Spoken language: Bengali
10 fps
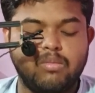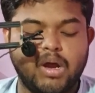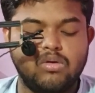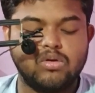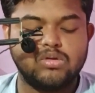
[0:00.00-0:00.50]

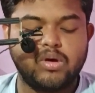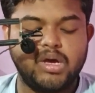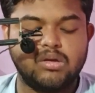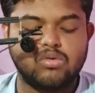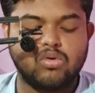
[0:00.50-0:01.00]

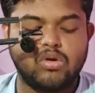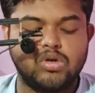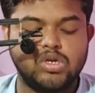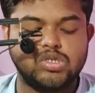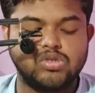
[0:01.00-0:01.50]
বালকদ্বয়ের
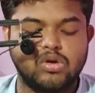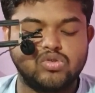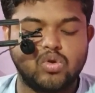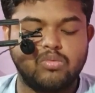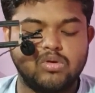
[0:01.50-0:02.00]
কণ্ঠস্বর
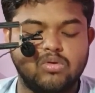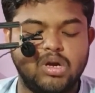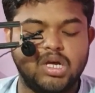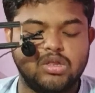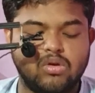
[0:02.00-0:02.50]
শ্রবণ
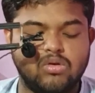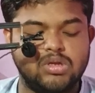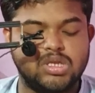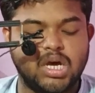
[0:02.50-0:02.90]
করলেন তখন